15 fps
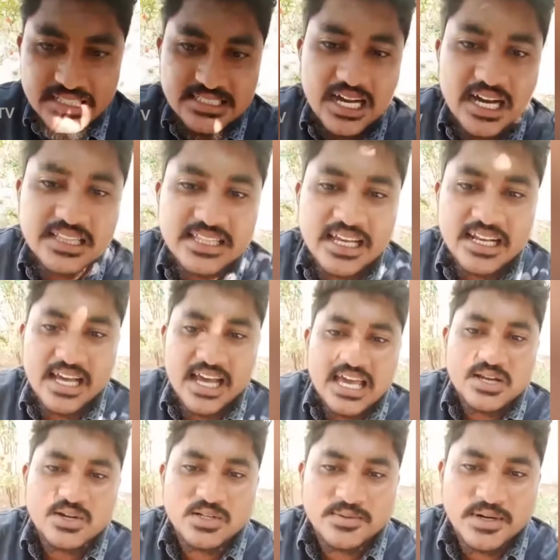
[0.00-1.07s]
జాతీయ
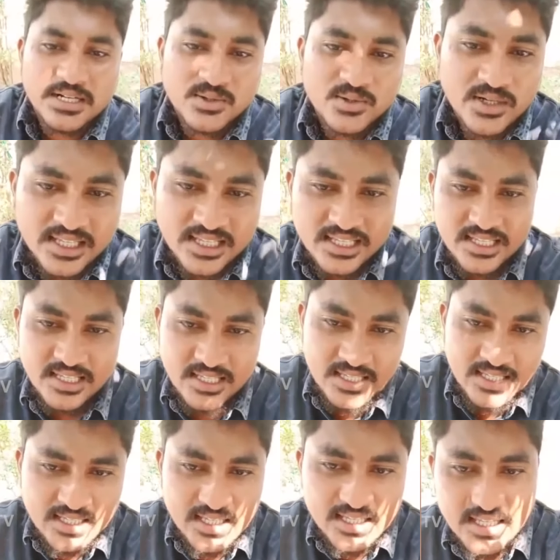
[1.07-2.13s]
నాయకుని పట్టుకొని
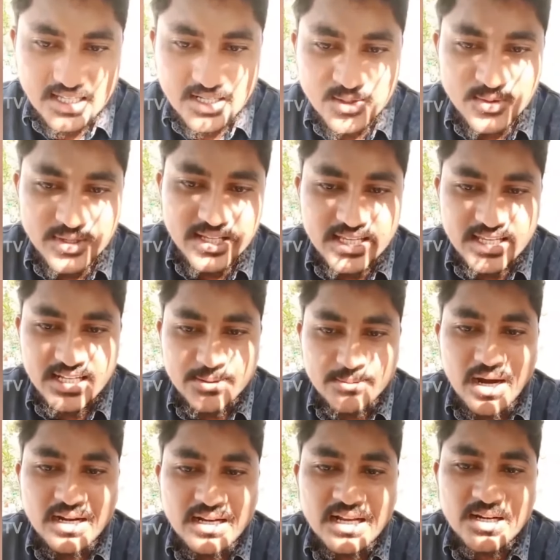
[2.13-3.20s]
నువ్వు ఇన్ని
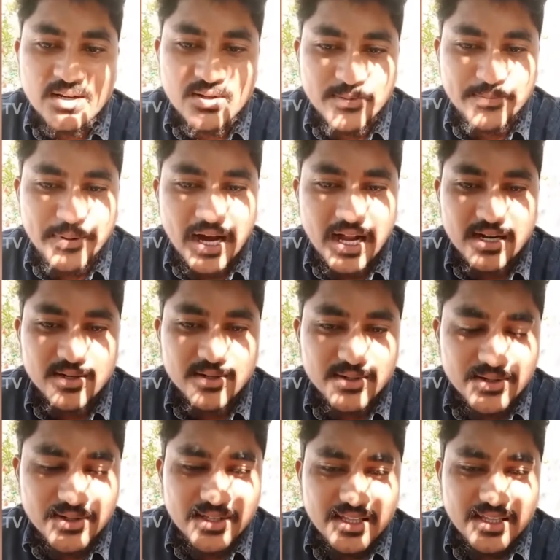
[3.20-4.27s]
మాటలు అంటున్నావు పాండు
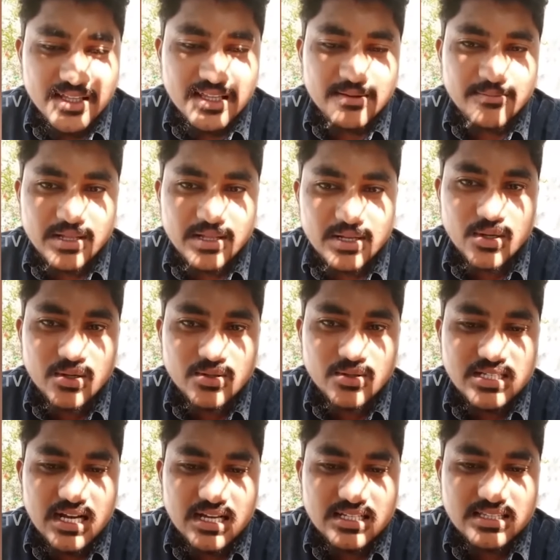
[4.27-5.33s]
మరి ఒళ్ళు
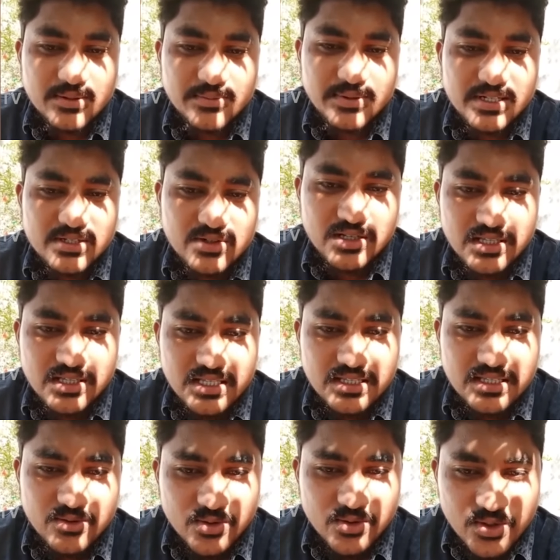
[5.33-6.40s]
జాగ్రత్త పెట్టుకొని ఉండు